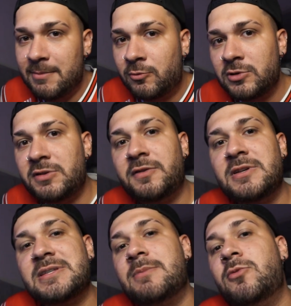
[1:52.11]
é muito
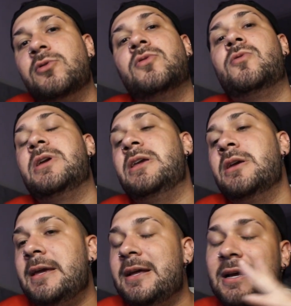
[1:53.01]
difícil, é muito ruim
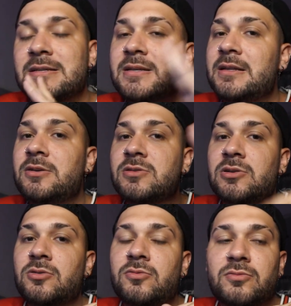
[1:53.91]
e graças a Deus
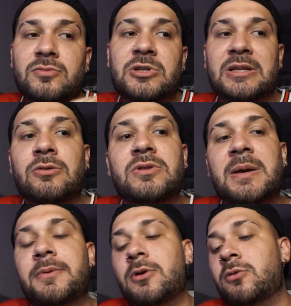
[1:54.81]
já tem um
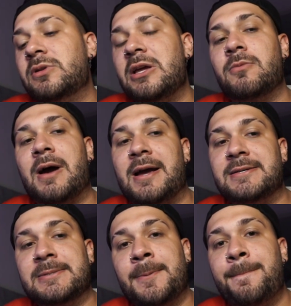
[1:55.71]
tempo que eu não tenho
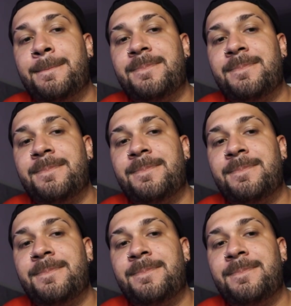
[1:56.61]
mais